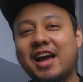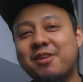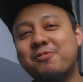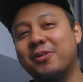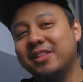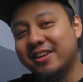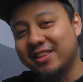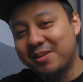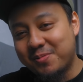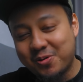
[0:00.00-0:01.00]
iPhone
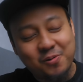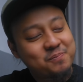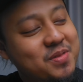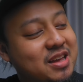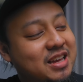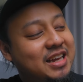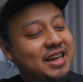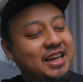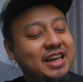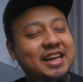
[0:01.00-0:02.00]
13 Pro
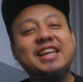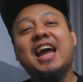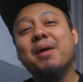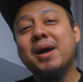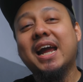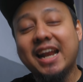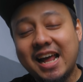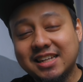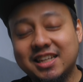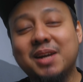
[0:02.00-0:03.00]
ya emang
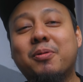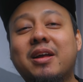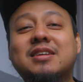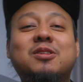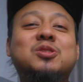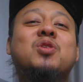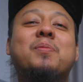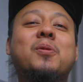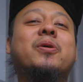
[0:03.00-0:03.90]
enak sih punya 120